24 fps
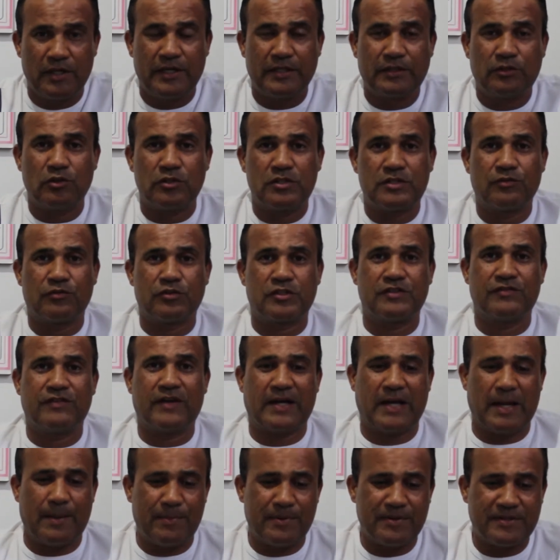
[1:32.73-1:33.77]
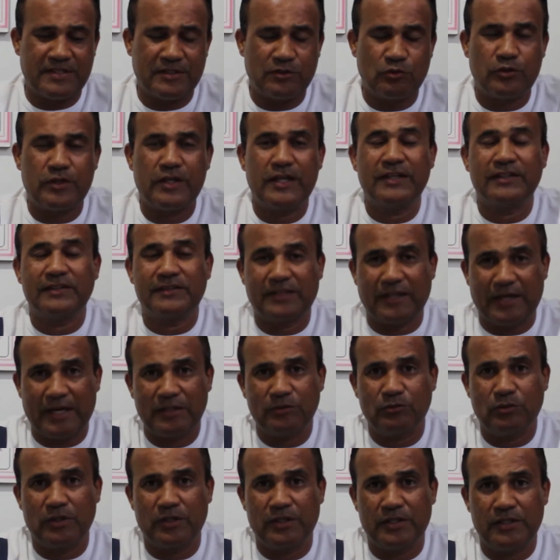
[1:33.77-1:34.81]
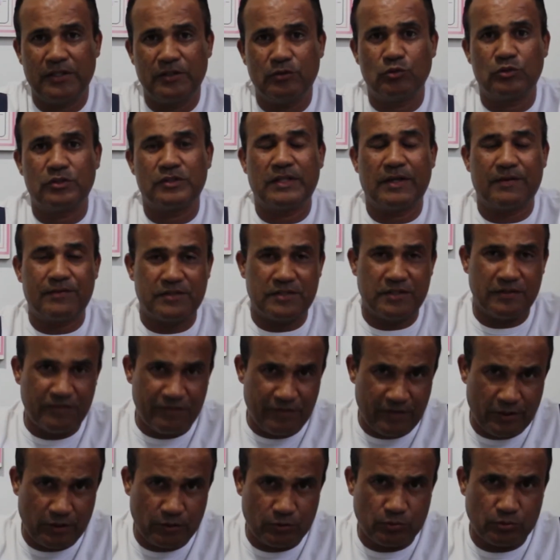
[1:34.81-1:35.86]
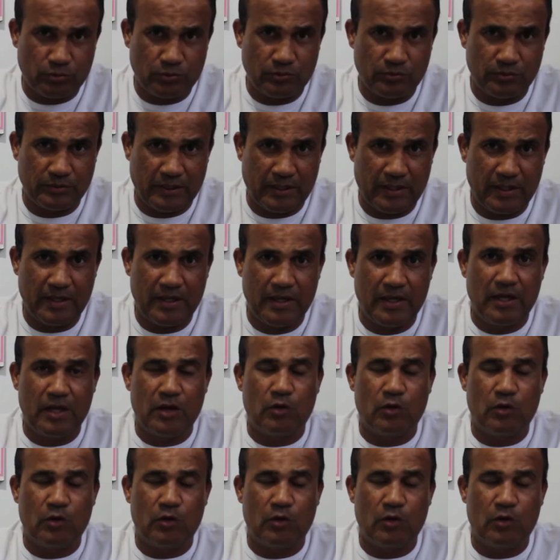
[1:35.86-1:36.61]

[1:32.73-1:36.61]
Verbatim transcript: Então assim, você vai acabar sendo orientado ali do que deve ser feito. Né?